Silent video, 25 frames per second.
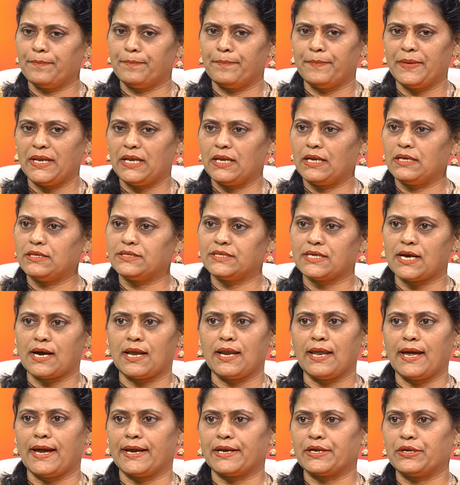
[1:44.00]
పిల్లలు
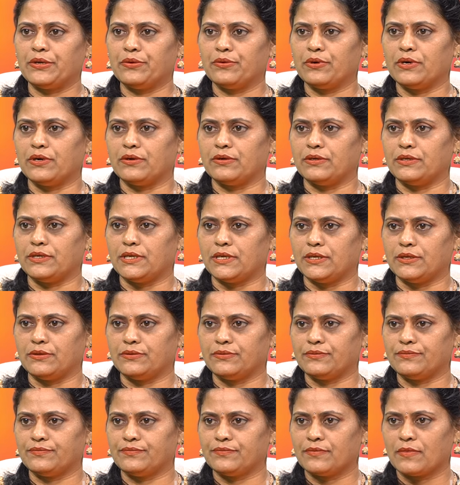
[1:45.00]
చాలా యాక్టివ్గా ఉంటారు
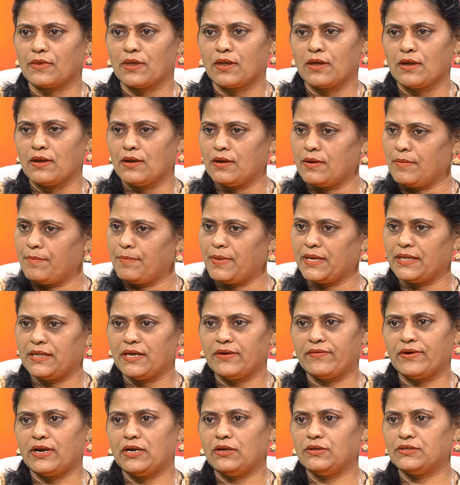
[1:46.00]

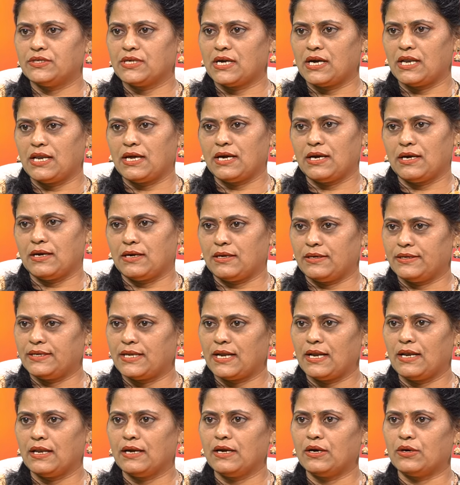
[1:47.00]
పెద్దవాళ్ళు చాలా
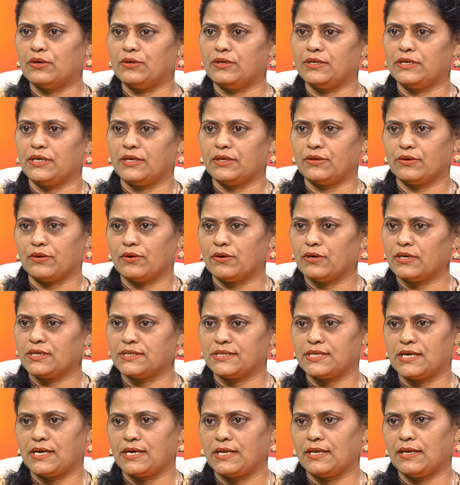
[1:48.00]
డల్గా ఉంటారు
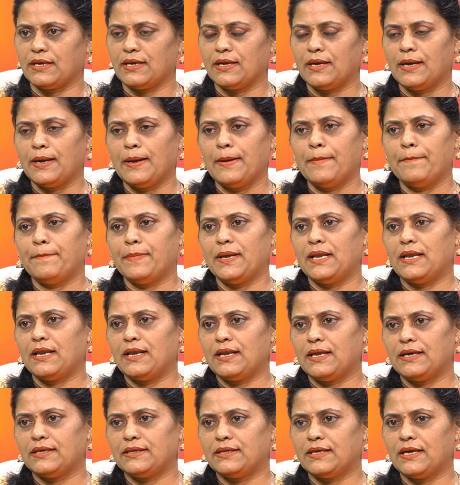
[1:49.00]
ఒక్కొక్కసారి
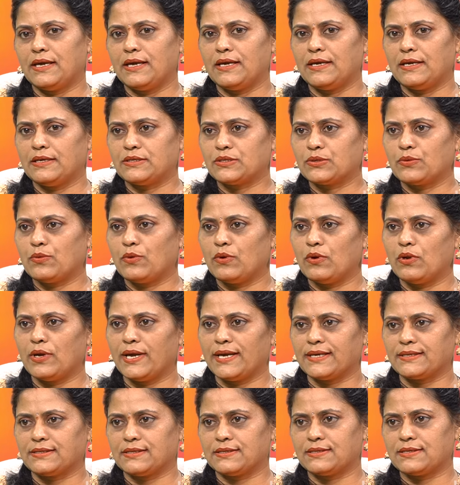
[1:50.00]
పిల్లలైతే స్కూల్లో
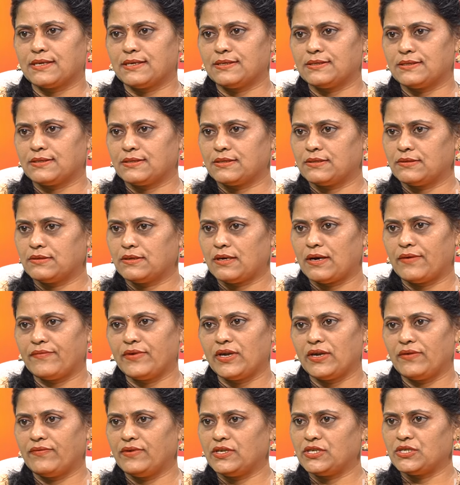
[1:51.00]
ఎక్సర్సైజెస్ అవి
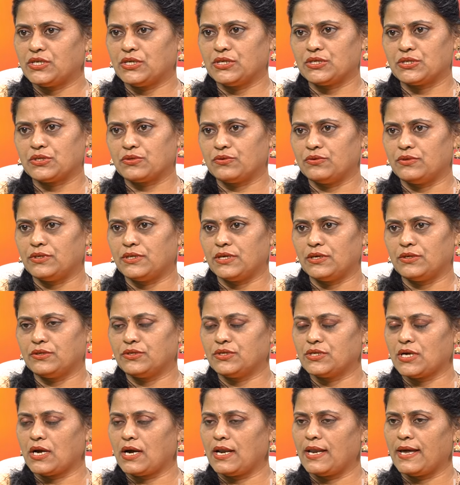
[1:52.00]
ఇవి చేస్తూ ఉంటారు
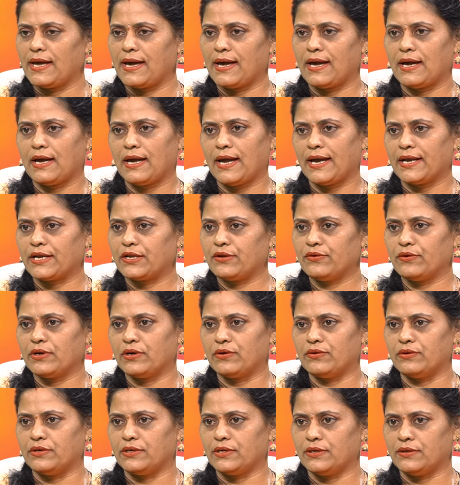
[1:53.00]
చాలా యాక్టివ్గా
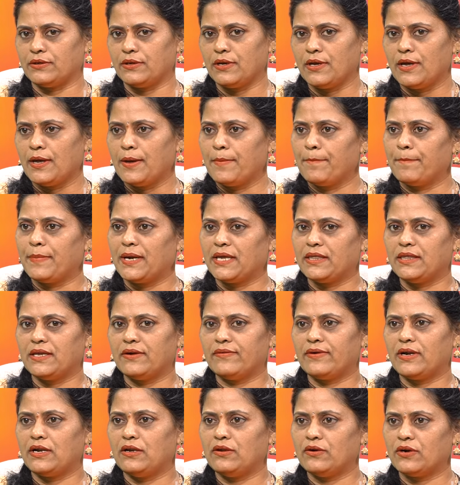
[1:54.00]
ఉంటారు
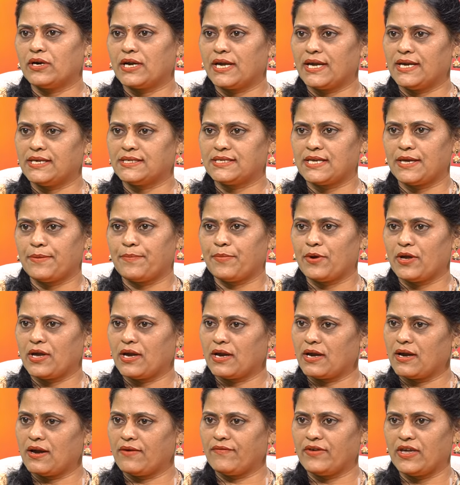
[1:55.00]
పెద్దవాళ్ళు ఒక ఏజ్
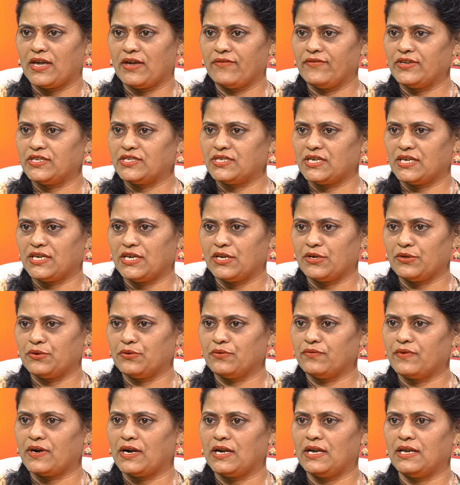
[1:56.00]
అయిపోయాక అవి ఏవి చెయ్యరు
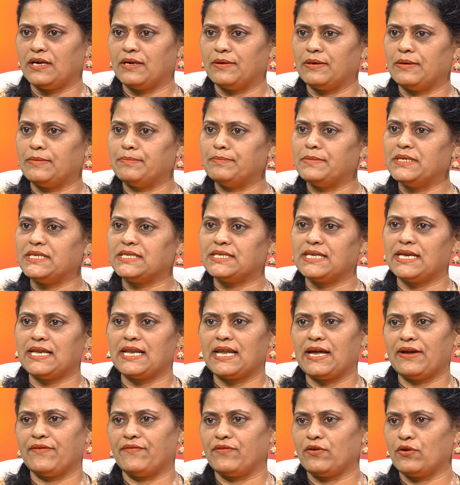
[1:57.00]
వాళ్ళ బిజీ
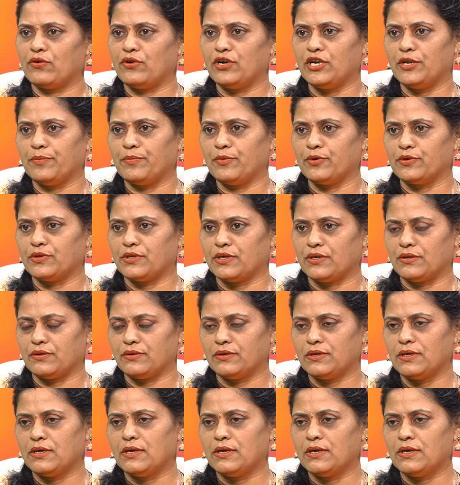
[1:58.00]
లైఫ్లో ఉండిపోతారు